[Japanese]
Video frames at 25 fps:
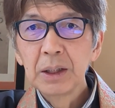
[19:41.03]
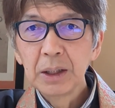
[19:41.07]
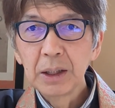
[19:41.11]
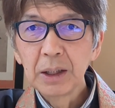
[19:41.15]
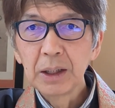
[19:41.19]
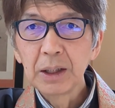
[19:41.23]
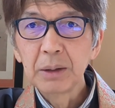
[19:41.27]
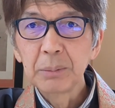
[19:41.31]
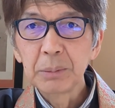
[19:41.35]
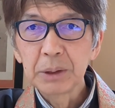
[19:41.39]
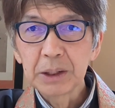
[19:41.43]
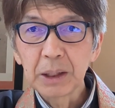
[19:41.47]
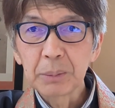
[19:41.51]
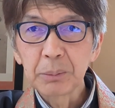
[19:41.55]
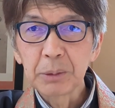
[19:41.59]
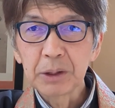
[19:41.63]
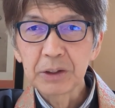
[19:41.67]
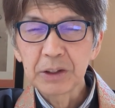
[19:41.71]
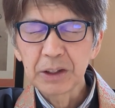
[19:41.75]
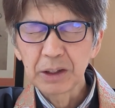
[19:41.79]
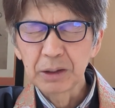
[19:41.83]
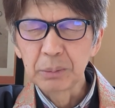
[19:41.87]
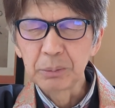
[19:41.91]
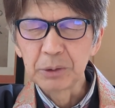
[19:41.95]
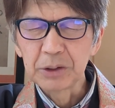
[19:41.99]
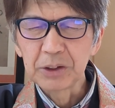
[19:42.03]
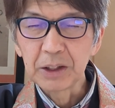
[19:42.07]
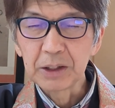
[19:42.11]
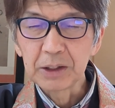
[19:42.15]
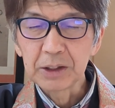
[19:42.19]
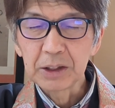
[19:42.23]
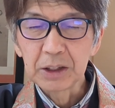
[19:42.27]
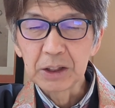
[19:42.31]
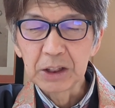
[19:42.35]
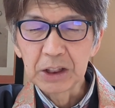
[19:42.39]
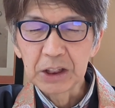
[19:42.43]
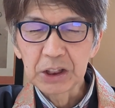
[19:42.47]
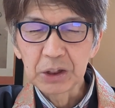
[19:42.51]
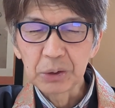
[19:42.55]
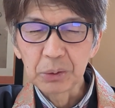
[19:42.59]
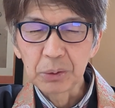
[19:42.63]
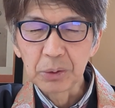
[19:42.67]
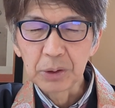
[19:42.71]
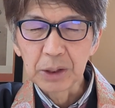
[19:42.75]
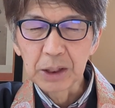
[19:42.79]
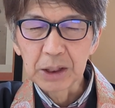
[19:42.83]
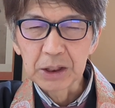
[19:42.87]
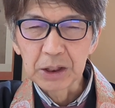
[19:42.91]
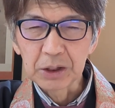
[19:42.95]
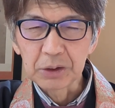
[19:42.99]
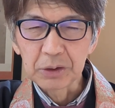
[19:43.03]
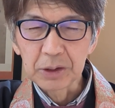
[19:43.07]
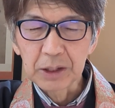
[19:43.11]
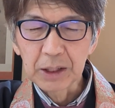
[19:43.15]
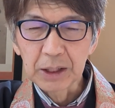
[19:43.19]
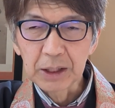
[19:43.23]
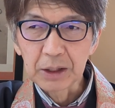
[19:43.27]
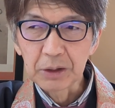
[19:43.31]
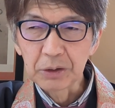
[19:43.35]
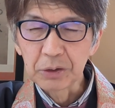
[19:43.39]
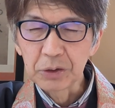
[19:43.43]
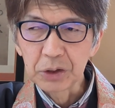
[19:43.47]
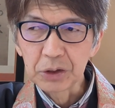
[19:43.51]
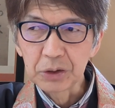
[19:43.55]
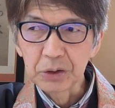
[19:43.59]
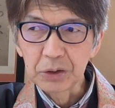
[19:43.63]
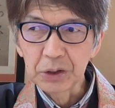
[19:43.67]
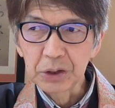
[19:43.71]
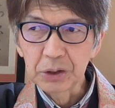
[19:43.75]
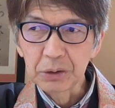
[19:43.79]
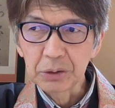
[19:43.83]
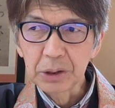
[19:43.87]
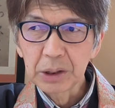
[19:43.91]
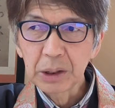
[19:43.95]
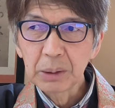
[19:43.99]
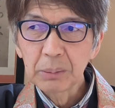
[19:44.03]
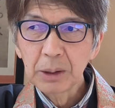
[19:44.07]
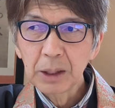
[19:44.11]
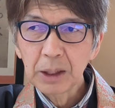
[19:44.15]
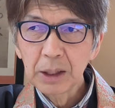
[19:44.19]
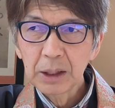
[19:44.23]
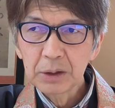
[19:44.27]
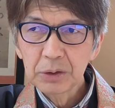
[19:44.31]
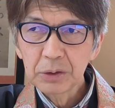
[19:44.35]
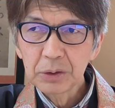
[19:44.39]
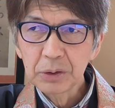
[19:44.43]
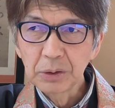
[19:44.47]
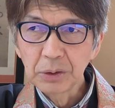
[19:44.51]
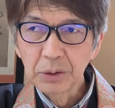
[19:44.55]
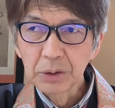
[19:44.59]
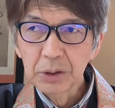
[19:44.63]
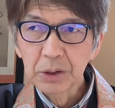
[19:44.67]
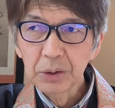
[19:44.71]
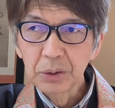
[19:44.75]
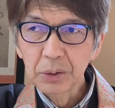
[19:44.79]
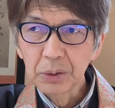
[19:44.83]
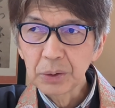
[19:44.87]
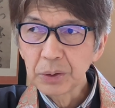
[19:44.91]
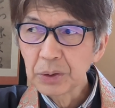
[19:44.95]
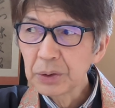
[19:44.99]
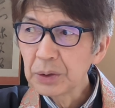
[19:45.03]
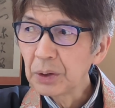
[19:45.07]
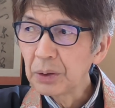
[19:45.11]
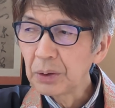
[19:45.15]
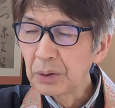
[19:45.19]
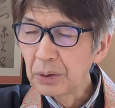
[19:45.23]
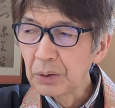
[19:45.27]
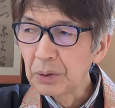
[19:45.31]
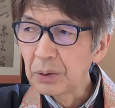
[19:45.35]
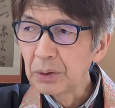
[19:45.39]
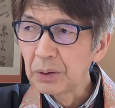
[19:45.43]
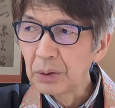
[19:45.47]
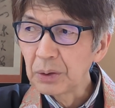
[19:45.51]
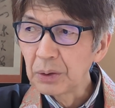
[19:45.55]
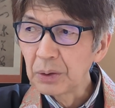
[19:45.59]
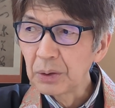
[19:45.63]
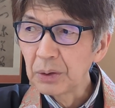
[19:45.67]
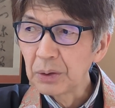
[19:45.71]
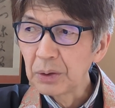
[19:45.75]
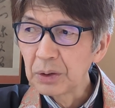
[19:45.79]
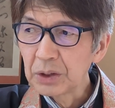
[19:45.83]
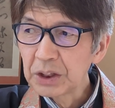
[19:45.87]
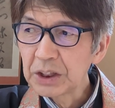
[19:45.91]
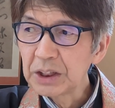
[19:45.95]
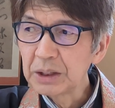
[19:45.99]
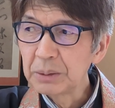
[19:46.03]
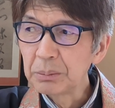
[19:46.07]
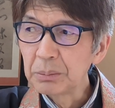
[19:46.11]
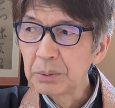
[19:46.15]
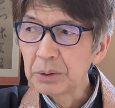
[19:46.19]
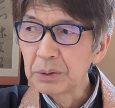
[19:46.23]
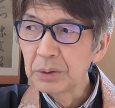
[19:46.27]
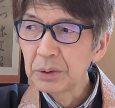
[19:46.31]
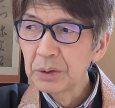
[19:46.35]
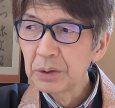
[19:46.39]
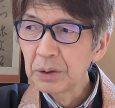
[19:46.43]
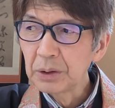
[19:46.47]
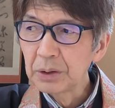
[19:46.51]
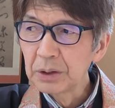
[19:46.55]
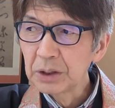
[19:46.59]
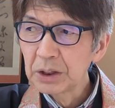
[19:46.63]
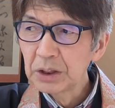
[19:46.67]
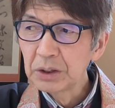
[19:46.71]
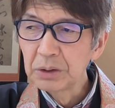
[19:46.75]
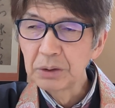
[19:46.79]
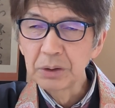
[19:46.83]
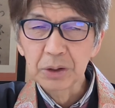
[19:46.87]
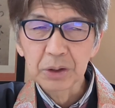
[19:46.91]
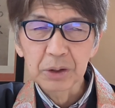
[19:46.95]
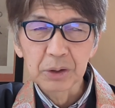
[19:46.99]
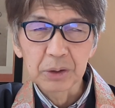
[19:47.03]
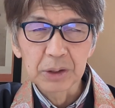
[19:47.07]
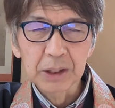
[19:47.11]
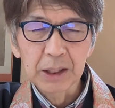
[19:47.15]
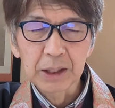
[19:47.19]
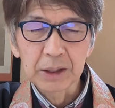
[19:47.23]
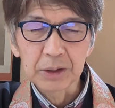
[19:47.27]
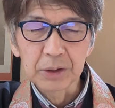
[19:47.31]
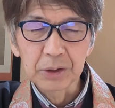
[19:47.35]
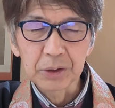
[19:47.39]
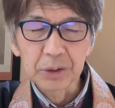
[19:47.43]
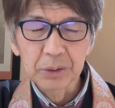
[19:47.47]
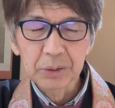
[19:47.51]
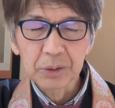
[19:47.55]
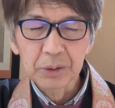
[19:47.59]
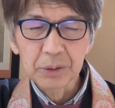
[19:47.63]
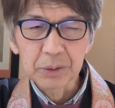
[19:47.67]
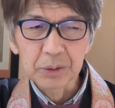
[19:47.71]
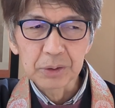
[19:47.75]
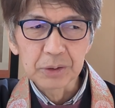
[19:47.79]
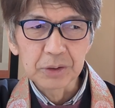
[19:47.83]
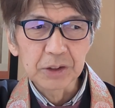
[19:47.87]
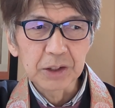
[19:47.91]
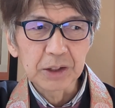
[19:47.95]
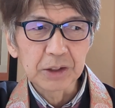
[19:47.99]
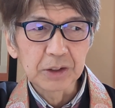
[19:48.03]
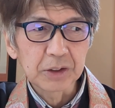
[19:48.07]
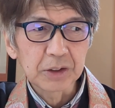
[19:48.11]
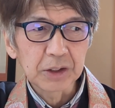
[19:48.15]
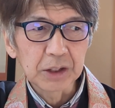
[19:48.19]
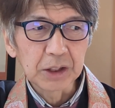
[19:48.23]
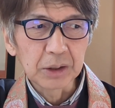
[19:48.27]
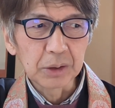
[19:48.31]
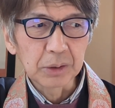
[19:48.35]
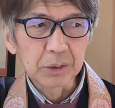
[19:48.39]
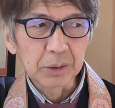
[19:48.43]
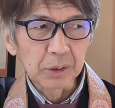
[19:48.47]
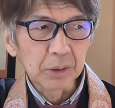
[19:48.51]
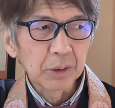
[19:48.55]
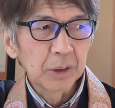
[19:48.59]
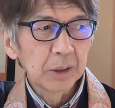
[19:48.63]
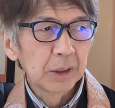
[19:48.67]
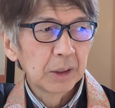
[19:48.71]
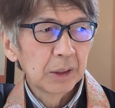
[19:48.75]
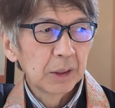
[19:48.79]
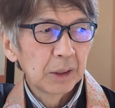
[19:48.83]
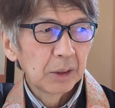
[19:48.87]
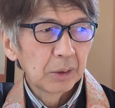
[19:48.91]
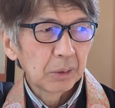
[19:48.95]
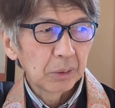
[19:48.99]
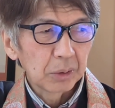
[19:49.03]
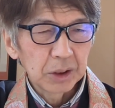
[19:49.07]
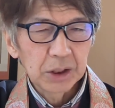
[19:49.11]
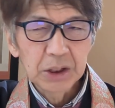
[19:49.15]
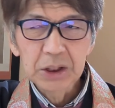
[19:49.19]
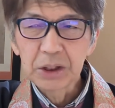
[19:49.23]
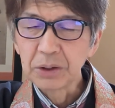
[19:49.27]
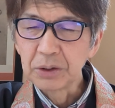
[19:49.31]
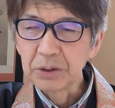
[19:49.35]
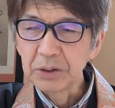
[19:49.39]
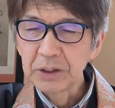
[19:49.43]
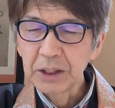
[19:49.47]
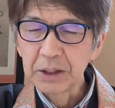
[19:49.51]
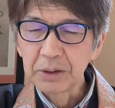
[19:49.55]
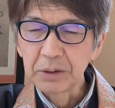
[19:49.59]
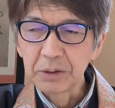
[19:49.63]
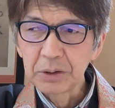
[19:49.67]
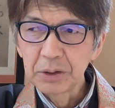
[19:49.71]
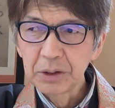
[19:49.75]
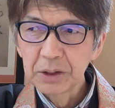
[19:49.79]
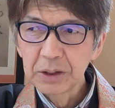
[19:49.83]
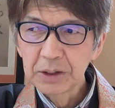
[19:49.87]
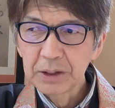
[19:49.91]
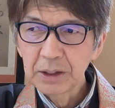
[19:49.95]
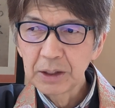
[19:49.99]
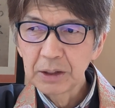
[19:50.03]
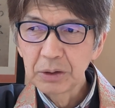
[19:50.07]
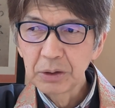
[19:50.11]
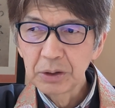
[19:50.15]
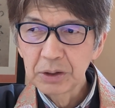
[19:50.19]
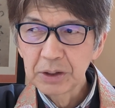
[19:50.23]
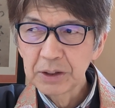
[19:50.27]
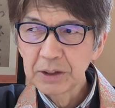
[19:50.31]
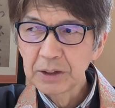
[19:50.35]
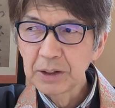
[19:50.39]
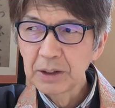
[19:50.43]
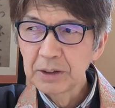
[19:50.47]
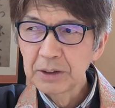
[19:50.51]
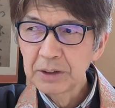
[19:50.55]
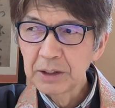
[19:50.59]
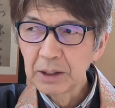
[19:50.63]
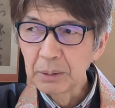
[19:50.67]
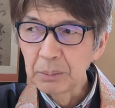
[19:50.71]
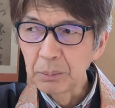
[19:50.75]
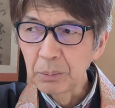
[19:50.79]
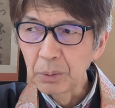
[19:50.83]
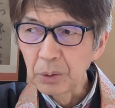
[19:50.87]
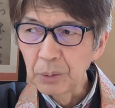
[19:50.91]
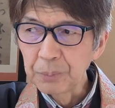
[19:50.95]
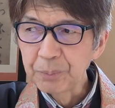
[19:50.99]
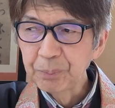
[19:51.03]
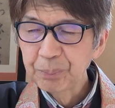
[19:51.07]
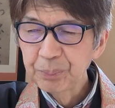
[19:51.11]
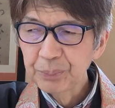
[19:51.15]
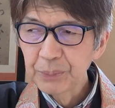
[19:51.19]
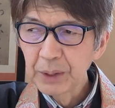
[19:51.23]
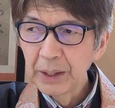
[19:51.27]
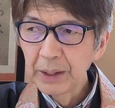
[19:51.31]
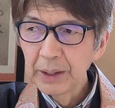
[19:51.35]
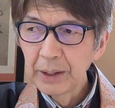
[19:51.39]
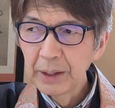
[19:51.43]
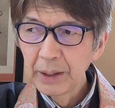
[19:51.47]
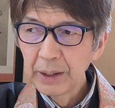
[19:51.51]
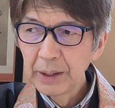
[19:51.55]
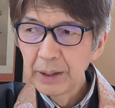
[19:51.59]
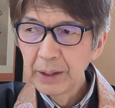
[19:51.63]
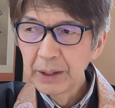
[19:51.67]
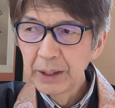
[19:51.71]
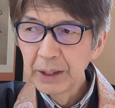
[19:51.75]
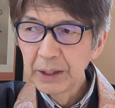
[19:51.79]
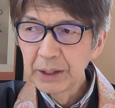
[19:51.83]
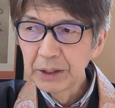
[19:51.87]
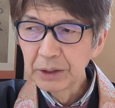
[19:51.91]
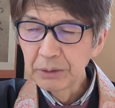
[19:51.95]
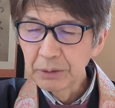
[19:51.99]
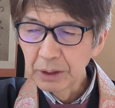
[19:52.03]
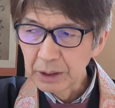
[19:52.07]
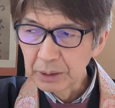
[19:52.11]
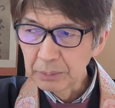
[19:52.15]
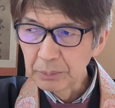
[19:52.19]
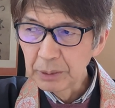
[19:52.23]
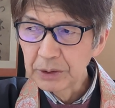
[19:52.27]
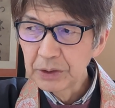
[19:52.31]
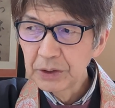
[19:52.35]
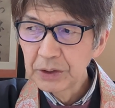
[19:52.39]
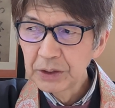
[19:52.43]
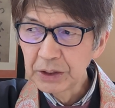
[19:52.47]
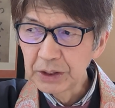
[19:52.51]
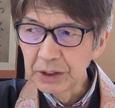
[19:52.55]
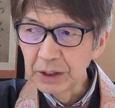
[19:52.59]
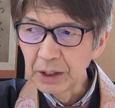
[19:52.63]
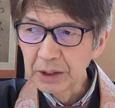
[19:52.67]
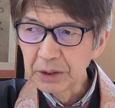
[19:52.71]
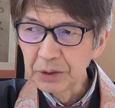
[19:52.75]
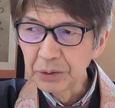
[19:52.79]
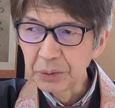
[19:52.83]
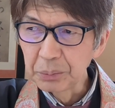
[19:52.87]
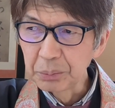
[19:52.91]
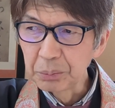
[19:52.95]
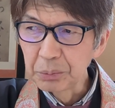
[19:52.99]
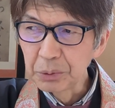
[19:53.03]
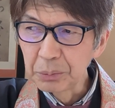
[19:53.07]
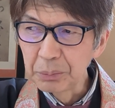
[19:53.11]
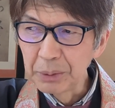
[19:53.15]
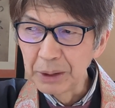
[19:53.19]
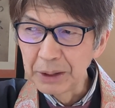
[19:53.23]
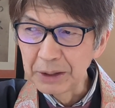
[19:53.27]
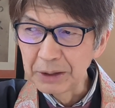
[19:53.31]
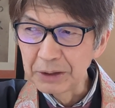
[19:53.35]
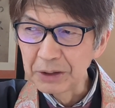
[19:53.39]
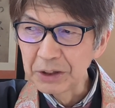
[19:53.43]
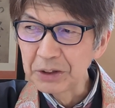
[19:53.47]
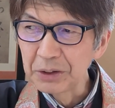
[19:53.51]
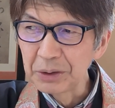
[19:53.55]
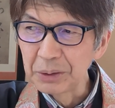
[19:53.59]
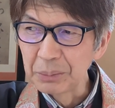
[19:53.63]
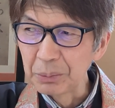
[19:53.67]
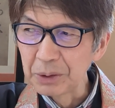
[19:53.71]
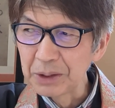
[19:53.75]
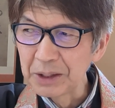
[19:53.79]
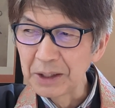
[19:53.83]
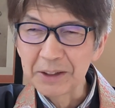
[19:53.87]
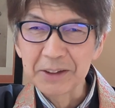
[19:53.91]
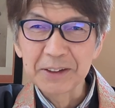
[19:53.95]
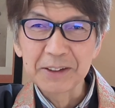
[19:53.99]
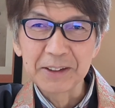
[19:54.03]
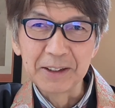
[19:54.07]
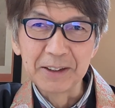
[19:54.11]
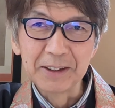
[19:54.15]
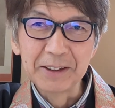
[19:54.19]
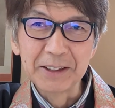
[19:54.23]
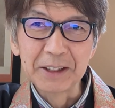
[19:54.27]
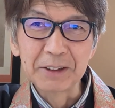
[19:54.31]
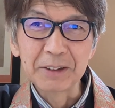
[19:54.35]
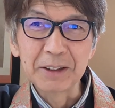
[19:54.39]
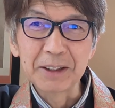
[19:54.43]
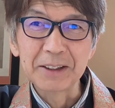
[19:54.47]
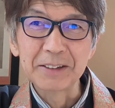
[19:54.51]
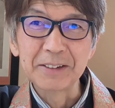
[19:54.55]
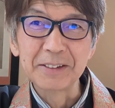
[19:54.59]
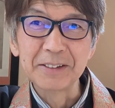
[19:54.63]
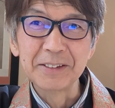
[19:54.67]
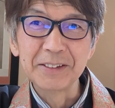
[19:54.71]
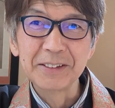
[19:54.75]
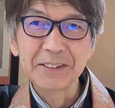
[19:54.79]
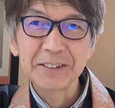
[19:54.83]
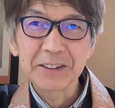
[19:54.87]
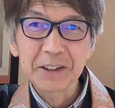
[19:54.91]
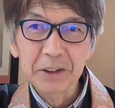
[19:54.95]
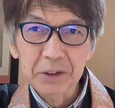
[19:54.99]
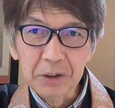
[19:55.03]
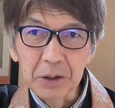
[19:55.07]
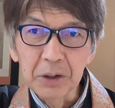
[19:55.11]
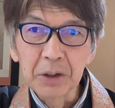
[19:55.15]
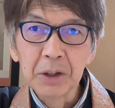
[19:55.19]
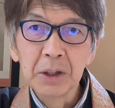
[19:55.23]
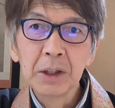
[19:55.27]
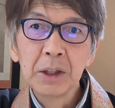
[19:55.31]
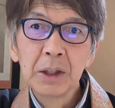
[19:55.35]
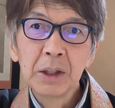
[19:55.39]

えー、三田正文さんという西本願寺の寺の住職でもある京都新聞の宗教担当の論説委員のお師匠さんの吉沢吉沢さんも、えー、言われますしあと無名の人にもたくさん言われるんですけど